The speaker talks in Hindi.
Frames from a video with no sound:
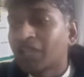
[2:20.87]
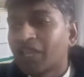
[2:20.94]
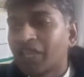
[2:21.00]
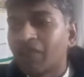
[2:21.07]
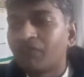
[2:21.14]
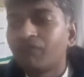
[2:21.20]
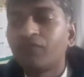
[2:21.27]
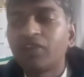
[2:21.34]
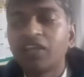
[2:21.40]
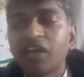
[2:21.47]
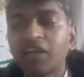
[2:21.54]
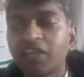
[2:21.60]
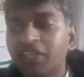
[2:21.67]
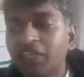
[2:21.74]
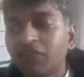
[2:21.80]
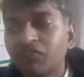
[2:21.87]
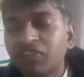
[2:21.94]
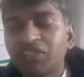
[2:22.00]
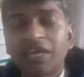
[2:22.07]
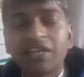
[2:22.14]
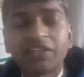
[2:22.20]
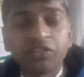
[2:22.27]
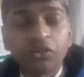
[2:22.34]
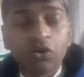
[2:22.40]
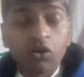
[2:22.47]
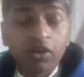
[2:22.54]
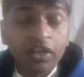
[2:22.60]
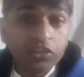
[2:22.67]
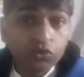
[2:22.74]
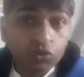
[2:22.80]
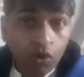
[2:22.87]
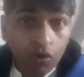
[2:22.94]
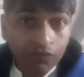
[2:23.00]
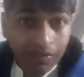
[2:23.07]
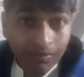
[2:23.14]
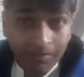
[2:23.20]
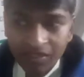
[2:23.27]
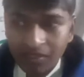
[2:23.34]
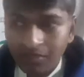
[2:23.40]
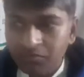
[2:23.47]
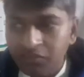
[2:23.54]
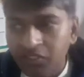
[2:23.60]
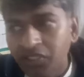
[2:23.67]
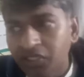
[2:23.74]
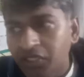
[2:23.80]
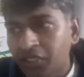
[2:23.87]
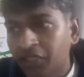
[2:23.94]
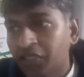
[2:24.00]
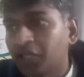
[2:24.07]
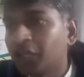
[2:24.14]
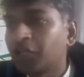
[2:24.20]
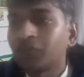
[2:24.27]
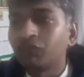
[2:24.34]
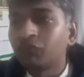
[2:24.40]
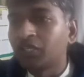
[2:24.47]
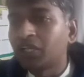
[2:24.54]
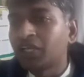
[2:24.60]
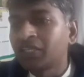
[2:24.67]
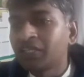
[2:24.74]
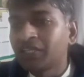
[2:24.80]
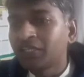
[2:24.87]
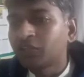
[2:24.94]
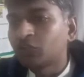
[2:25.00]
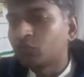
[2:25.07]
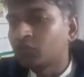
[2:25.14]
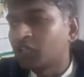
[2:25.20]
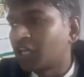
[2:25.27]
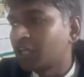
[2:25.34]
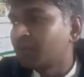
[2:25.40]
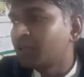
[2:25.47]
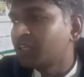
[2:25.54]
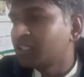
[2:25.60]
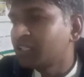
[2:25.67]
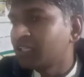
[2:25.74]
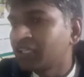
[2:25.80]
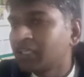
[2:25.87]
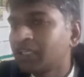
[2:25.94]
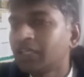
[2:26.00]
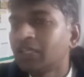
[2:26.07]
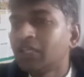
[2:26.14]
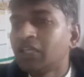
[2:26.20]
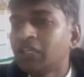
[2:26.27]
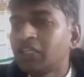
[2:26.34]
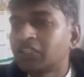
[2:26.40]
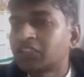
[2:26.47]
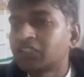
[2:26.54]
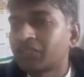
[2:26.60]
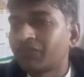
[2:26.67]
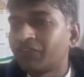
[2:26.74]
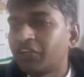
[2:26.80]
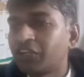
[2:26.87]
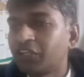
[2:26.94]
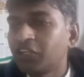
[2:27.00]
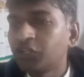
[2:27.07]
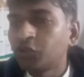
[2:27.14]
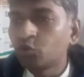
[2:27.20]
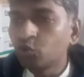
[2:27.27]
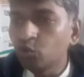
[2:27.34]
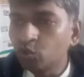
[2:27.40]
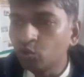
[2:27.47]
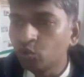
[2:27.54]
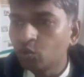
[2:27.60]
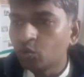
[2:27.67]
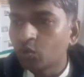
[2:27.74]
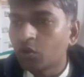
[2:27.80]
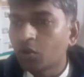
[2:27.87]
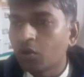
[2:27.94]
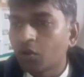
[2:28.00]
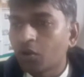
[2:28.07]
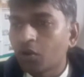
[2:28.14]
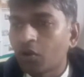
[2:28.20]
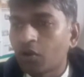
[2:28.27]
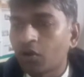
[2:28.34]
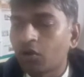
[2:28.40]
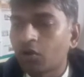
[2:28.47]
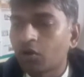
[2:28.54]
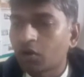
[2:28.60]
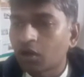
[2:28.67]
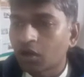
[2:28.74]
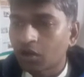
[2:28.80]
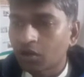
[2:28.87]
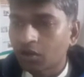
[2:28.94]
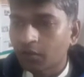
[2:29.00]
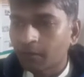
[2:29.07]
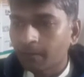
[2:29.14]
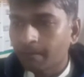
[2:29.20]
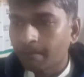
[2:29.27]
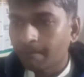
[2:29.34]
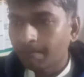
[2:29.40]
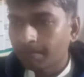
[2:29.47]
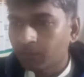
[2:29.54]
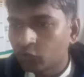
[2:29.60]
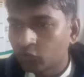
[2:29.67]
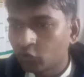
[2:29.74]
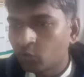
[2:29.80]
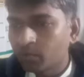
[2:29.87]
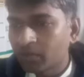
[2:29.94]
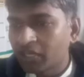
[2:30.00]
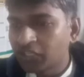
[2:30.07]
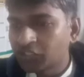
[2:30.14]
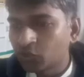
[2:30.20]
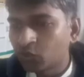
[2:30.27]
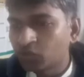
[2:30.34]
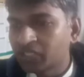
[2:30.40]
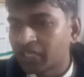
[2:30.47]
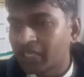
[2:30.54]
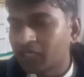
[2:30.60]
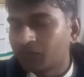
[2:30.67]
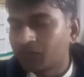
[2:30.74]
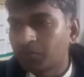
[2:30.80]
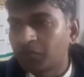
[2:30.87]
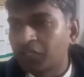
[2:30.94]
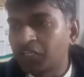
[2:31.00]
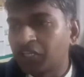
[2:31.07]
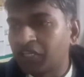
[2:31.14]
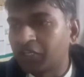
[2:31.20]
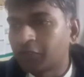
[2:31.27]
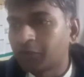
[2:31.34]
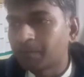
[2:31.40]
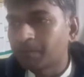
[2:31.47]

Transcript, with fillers: एम का एक विद्यार्थी और है जो ऑफलाइन माध्यम से इंटरव्यू देगा ठीक है तो लगभग ये सेवेंटी टू और ऊपर नीचे हो जाएगा फिफ्टी एट